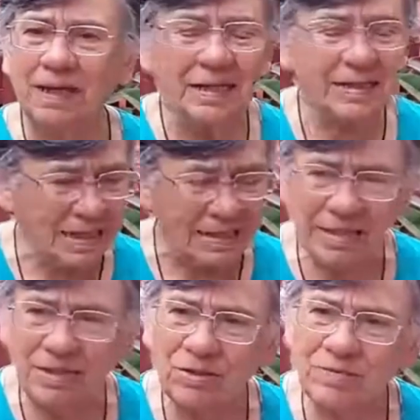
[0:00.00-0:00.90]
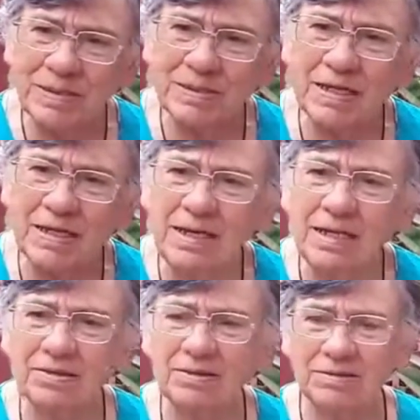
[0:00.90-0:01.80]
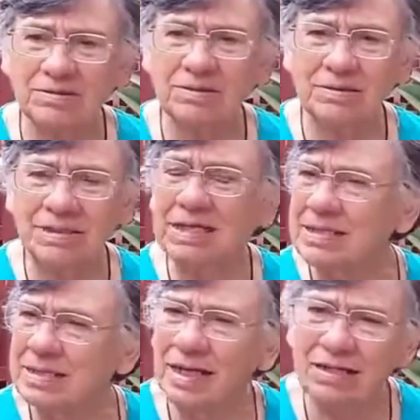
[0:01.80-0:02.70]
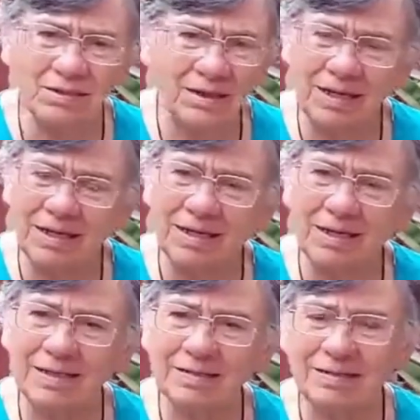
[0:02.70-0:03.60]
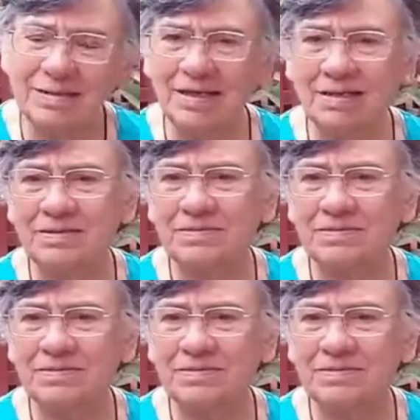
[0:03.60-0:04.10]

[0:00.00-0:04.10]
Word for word: Están siendo perseguidos, están cerrando las iglesias